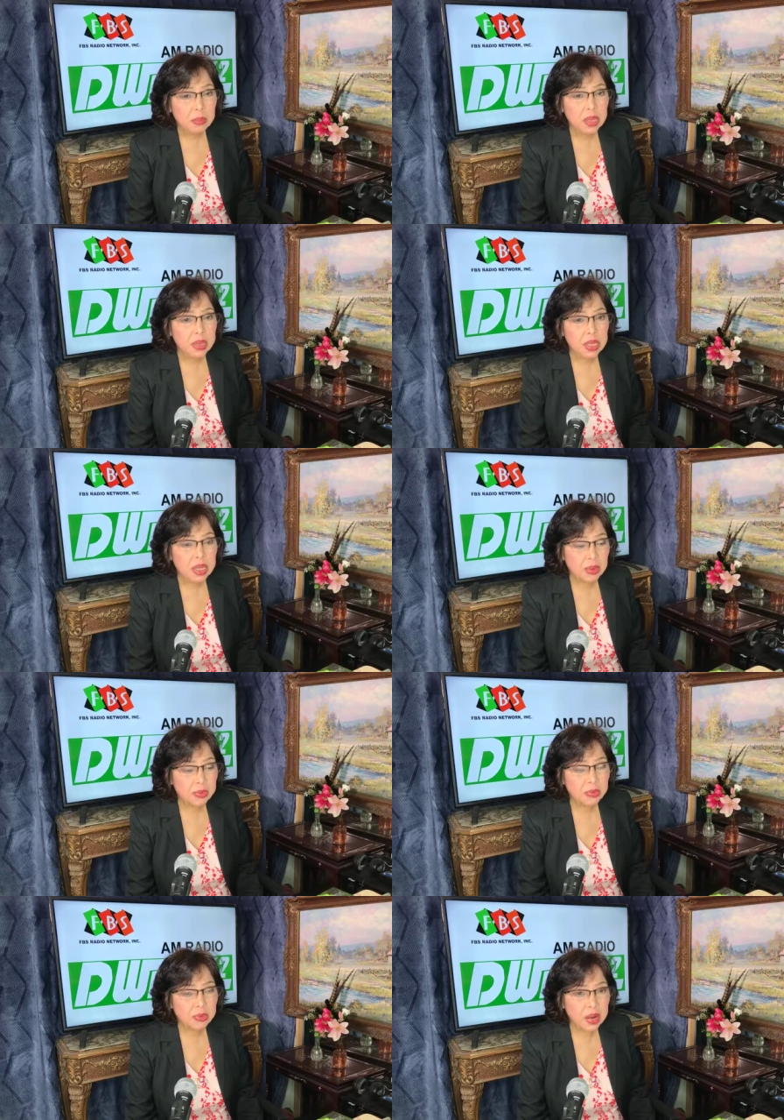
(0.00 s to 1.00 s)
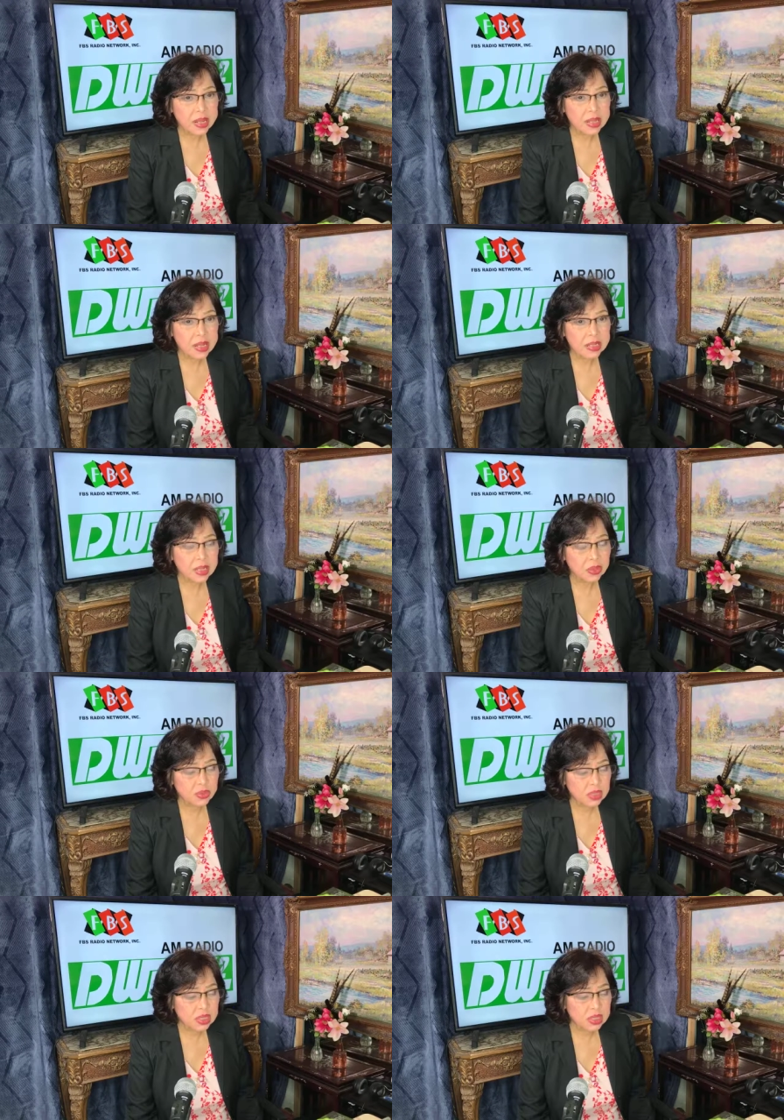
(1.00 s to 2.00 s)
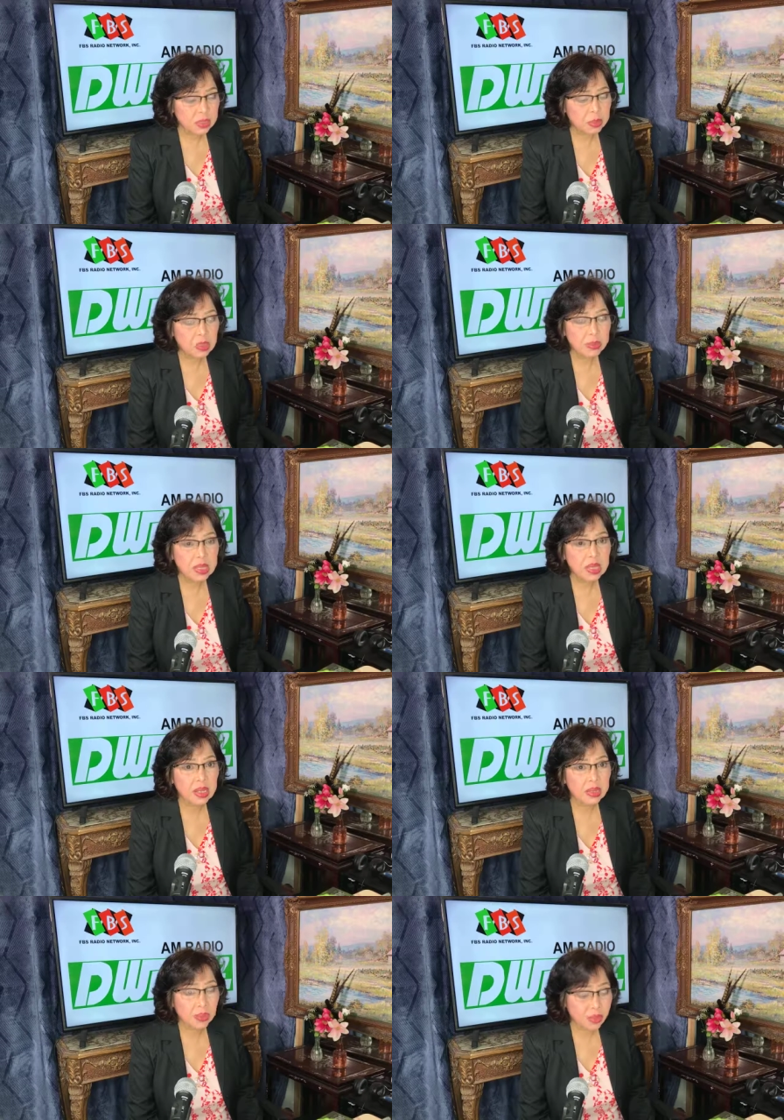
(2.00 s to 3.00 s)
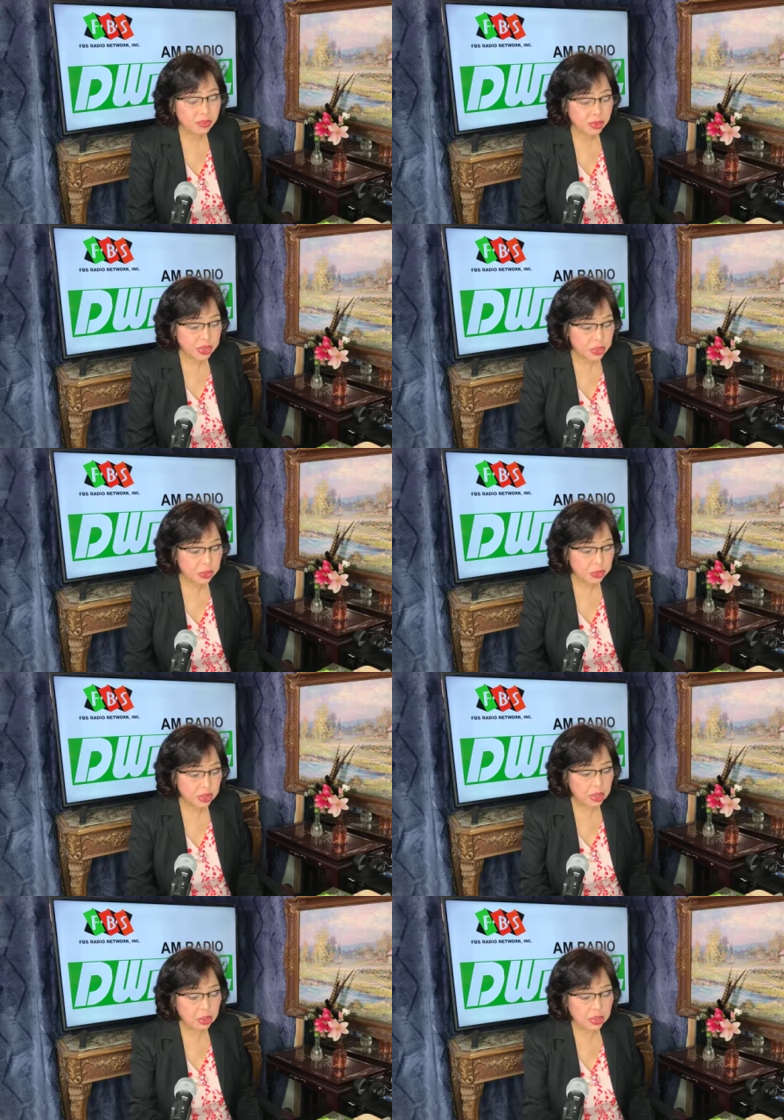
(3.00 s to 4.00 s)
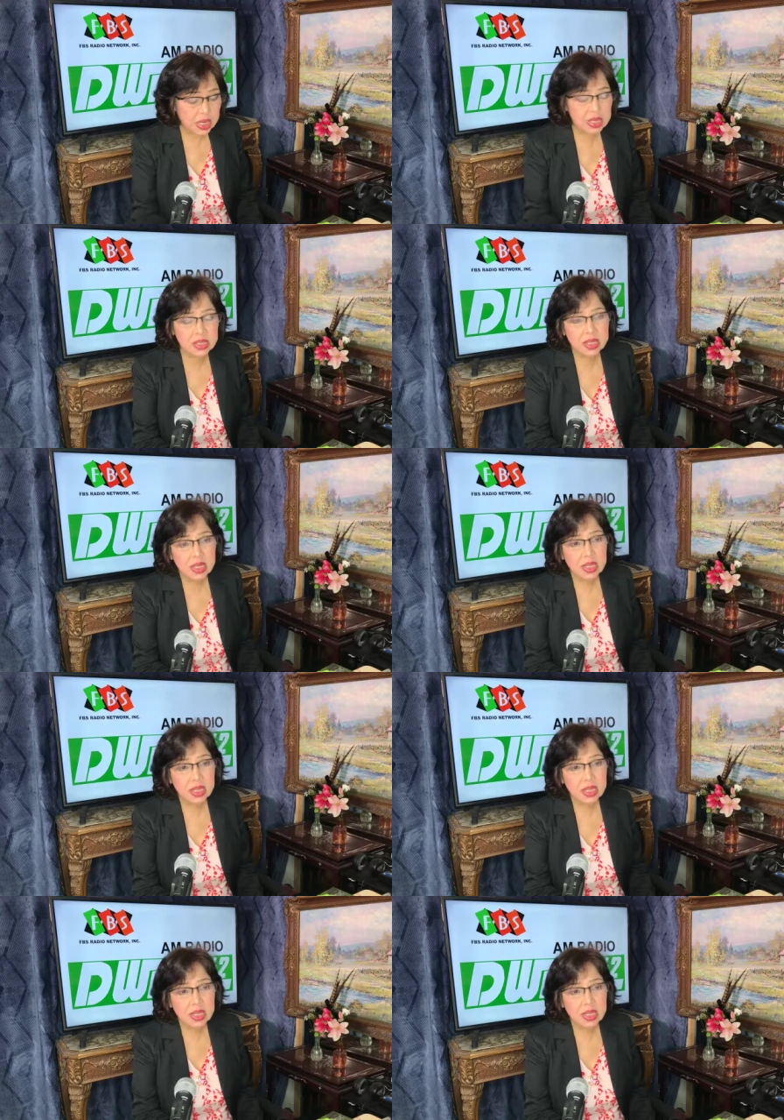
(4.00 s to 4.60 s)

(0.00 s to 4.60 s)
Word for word: 8, Monday up to Friday dito sa DWBL 1242 kHz.